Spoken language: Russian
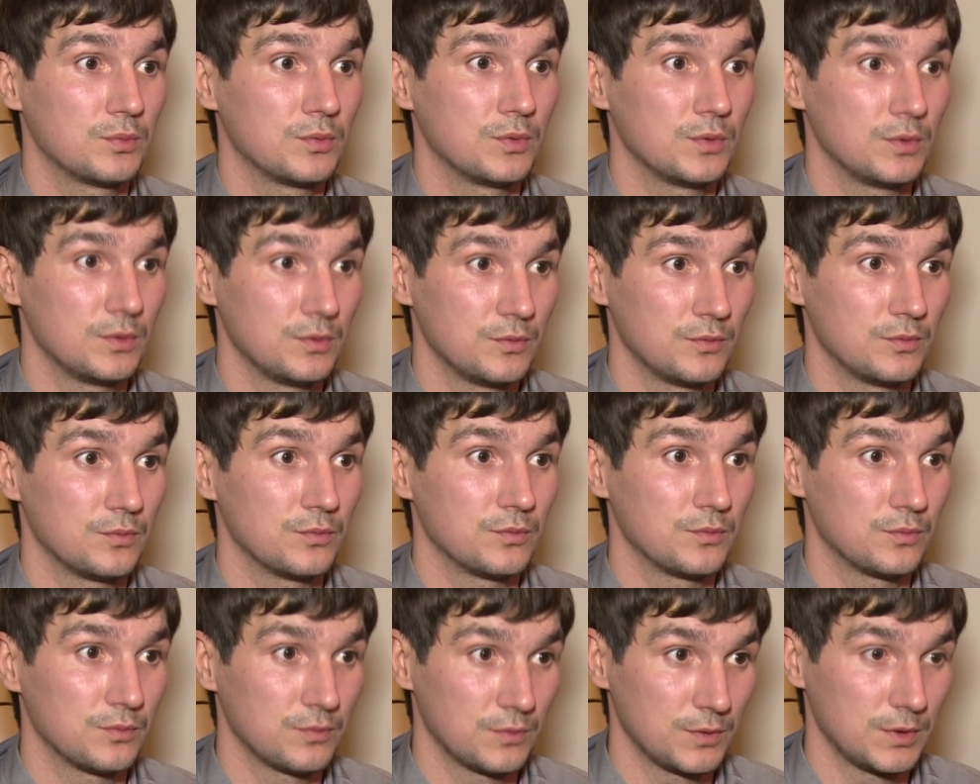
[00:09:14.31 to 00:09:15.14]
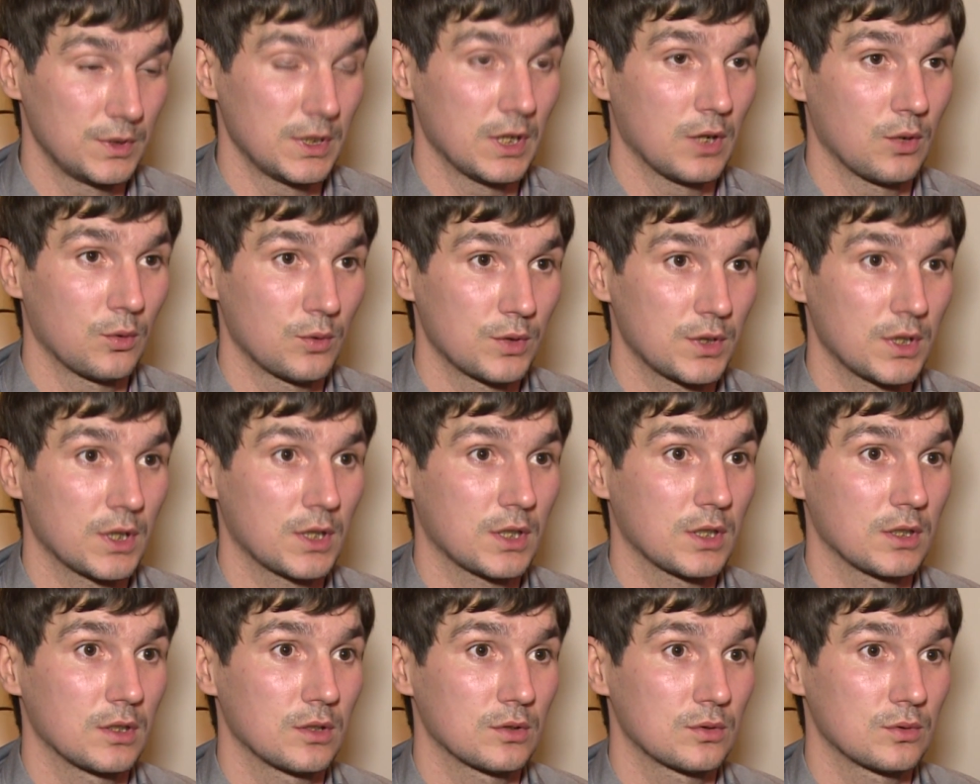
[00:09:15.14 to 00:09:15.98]
и я
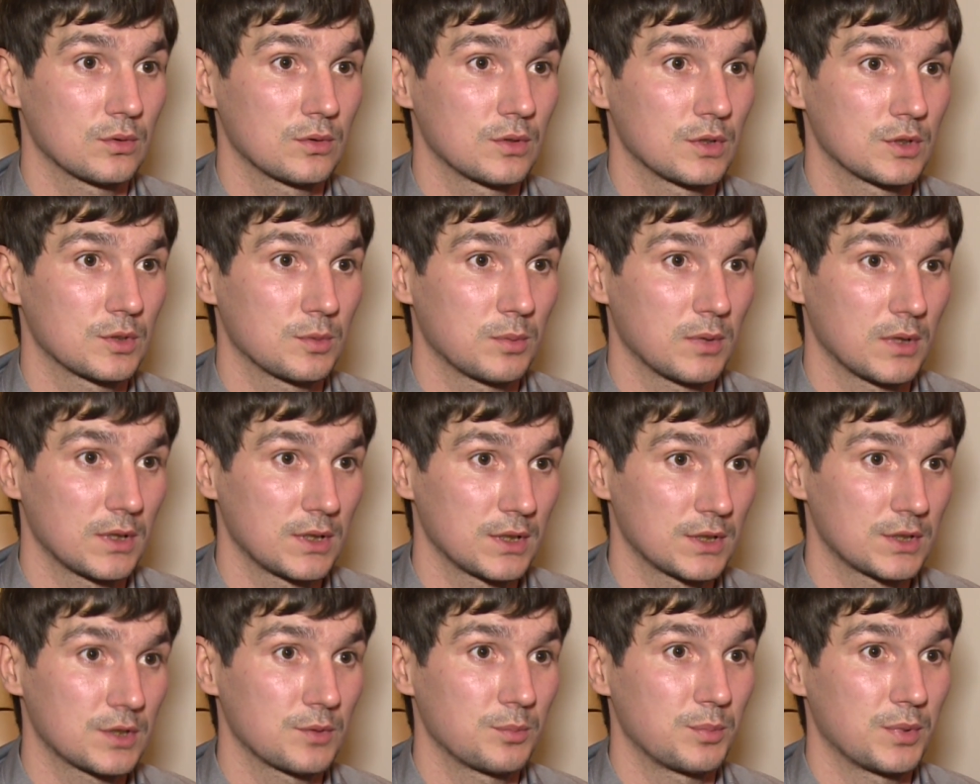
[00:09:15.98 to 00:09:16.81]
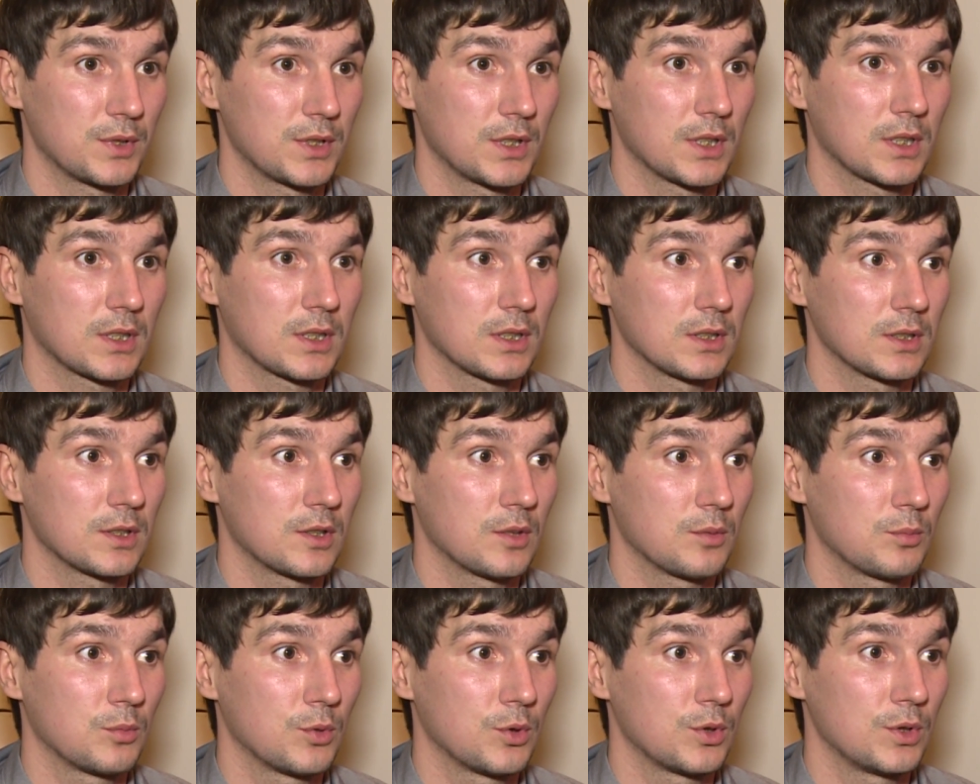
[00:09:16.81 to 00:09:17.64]
уехал оттуда с больницы, приехал
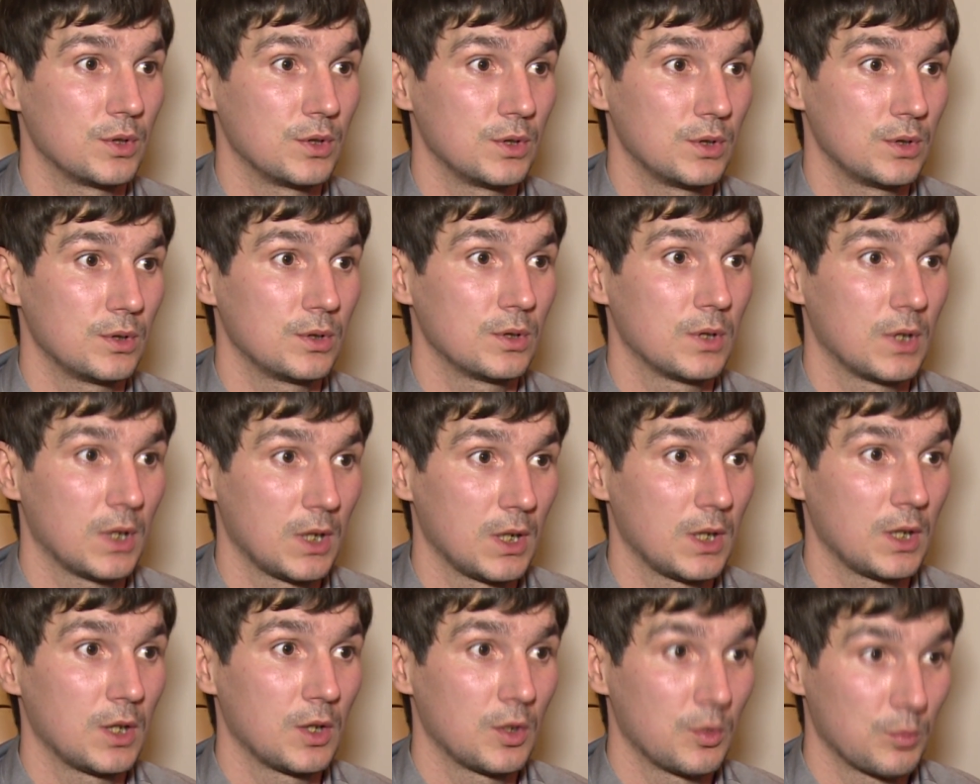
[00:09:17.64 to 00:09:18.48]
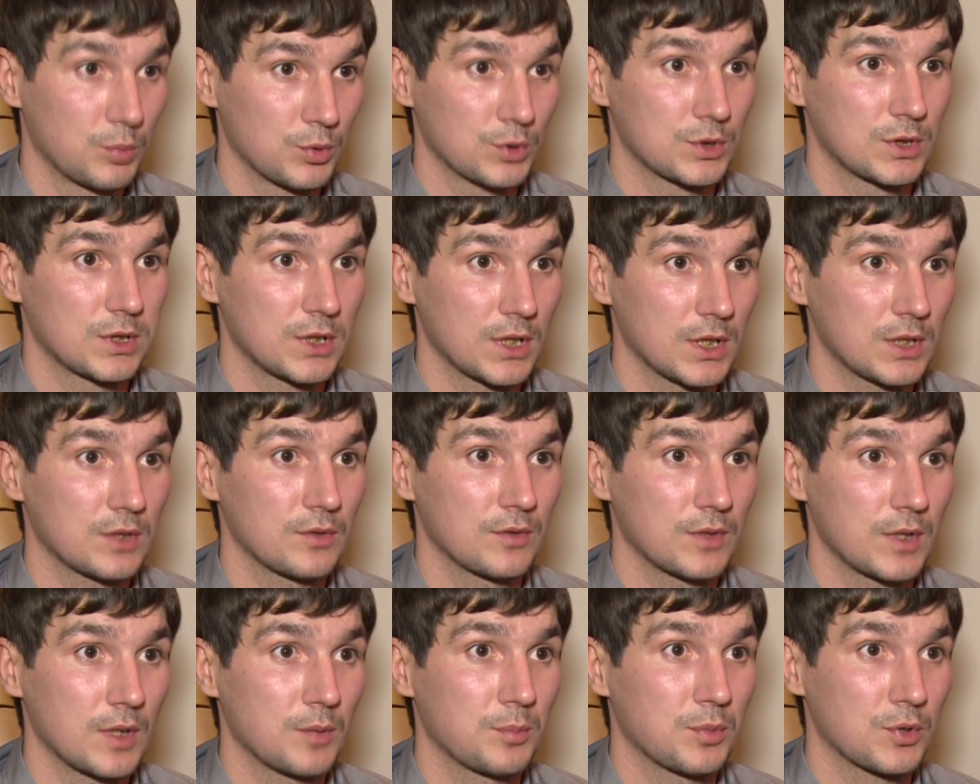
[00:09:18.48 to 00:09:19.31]
домой, и после этого
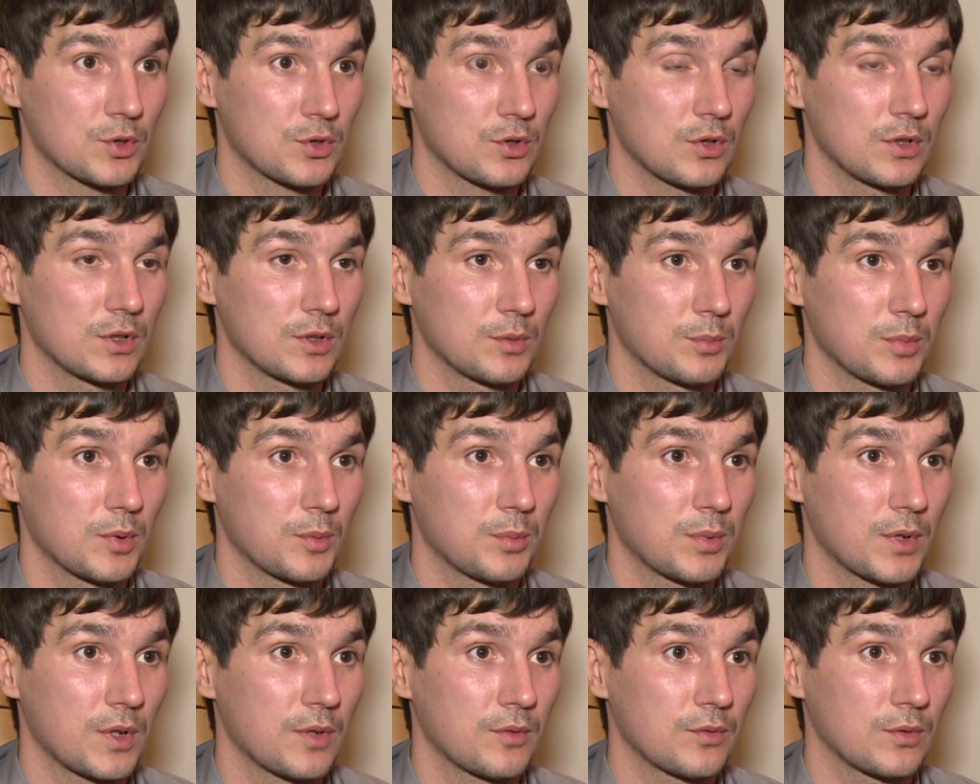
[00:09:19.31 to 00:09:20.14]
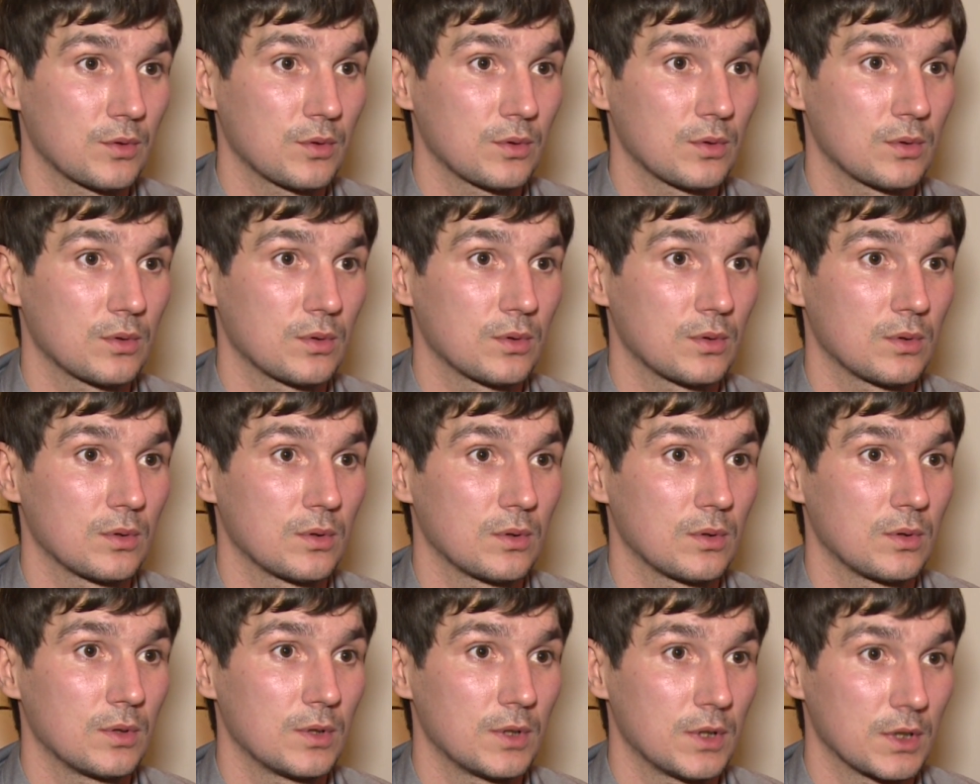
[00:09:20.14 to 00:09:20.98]
я пошел на поправку.
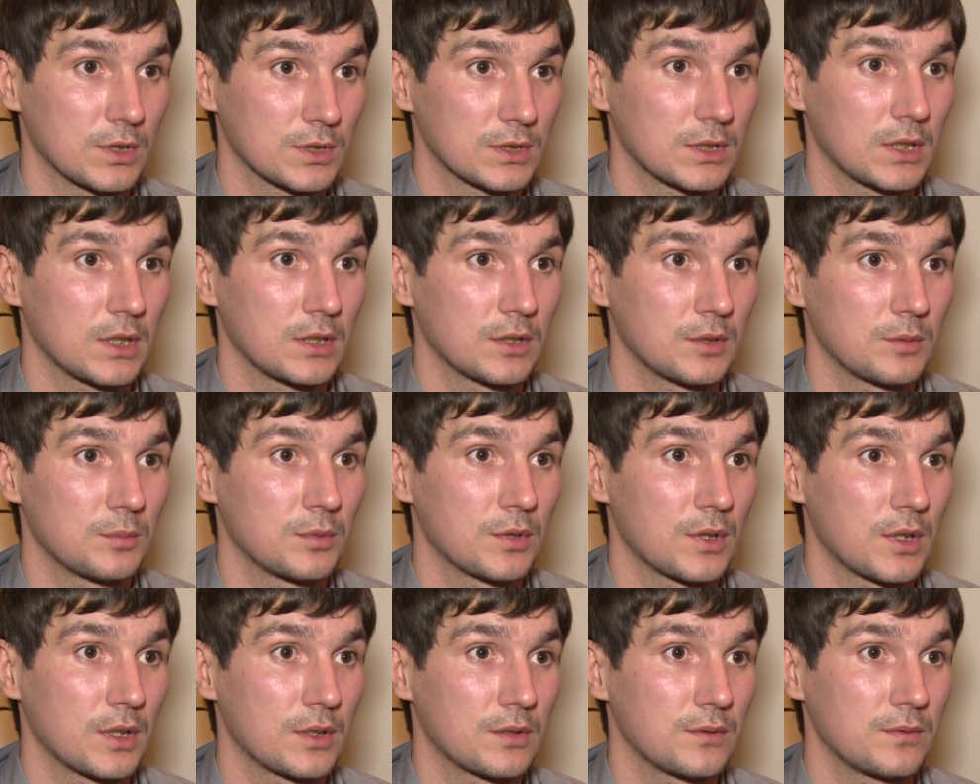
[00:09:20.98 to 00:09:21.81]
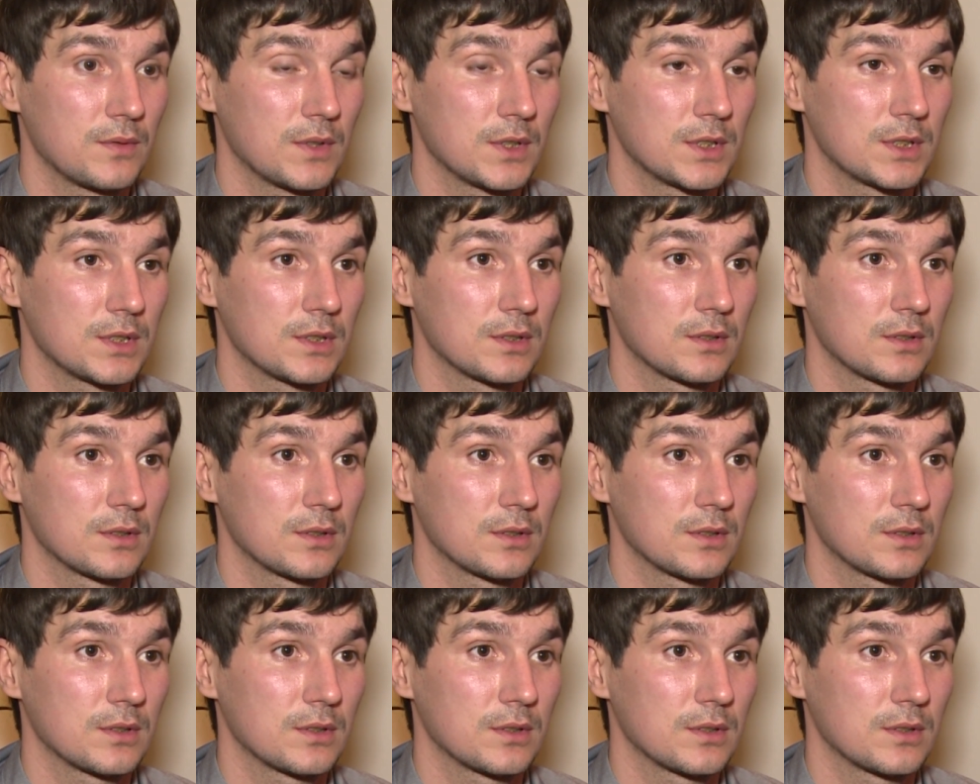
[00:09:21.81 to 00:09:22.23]
Я стал набирать вес.